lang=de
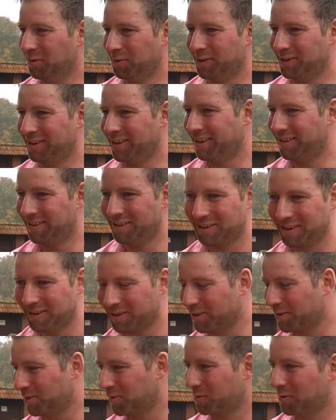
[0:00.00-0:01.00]
und die nächste
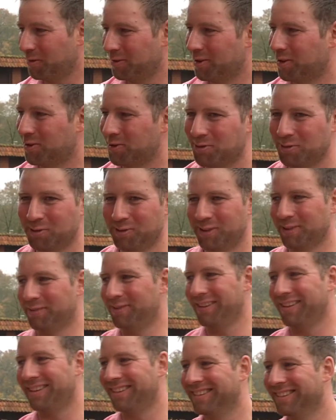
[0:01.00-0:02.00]
Generation ist auch schon
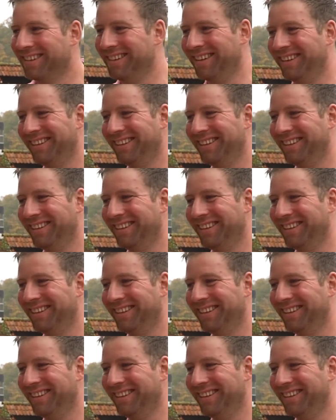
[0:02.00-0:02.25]
unterwegs. Mhm.